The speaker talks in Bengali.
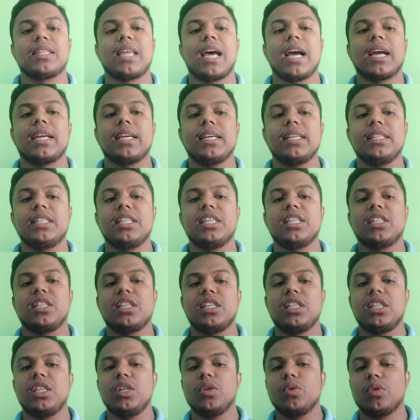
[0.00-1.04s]
তাকে
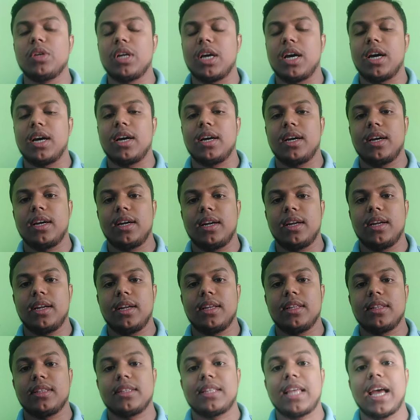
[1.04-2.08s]
যেতে দিও না
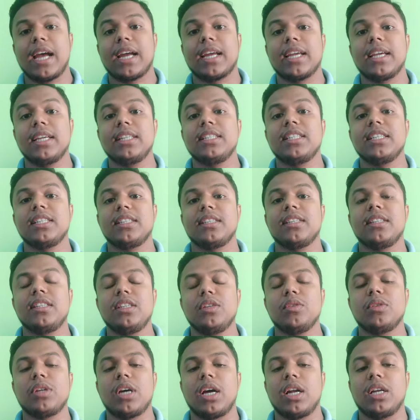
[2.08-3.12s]
তাকে যেতে
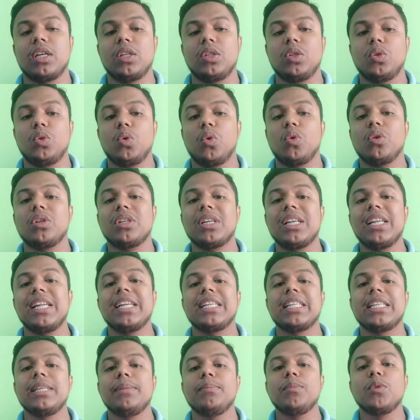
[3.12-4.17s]
দিও না ডোন্ট
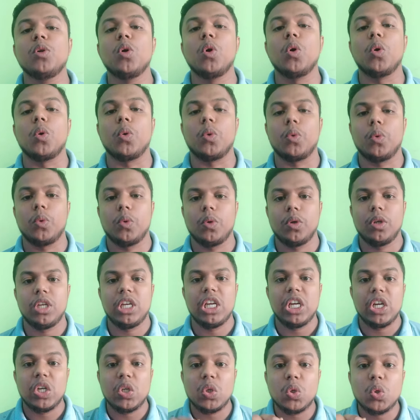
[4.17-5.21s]
লেট হিম গো
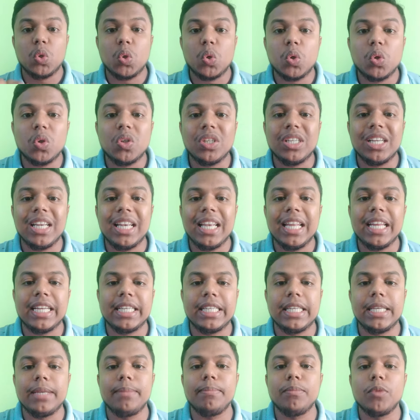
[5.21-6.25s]
ডোন্ট
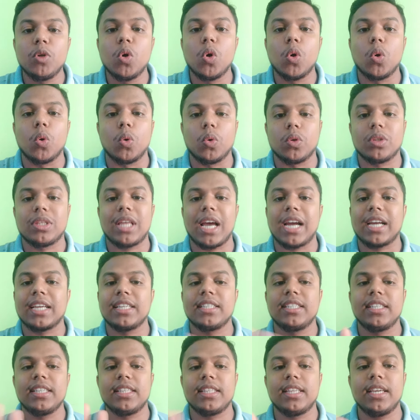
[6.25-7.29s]
লেট হিম গো
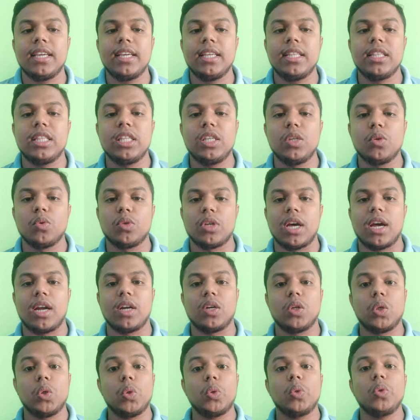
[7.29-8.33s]
তাকে যেতে দিও না
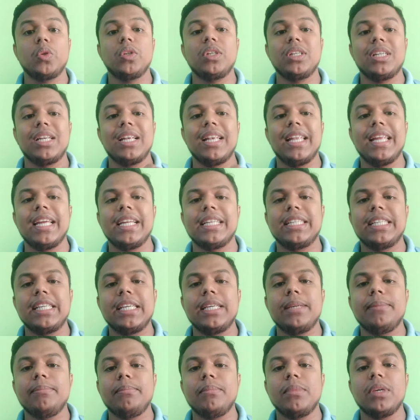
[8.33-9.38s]
ডোন্ট লেট
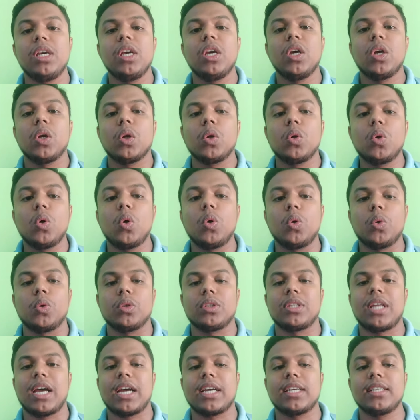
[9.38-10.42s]
হিম গো
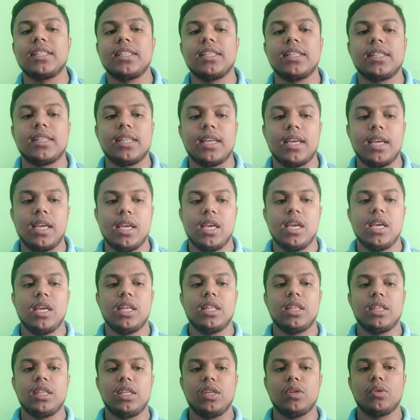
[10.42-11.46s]
তাকে যেতে
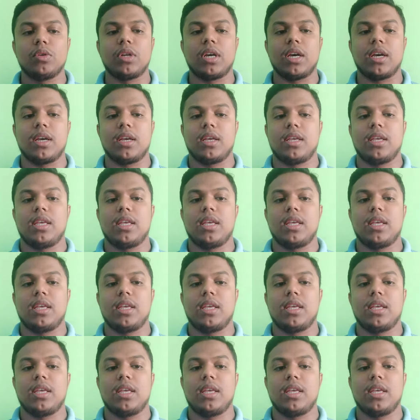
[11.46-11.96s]
দিও না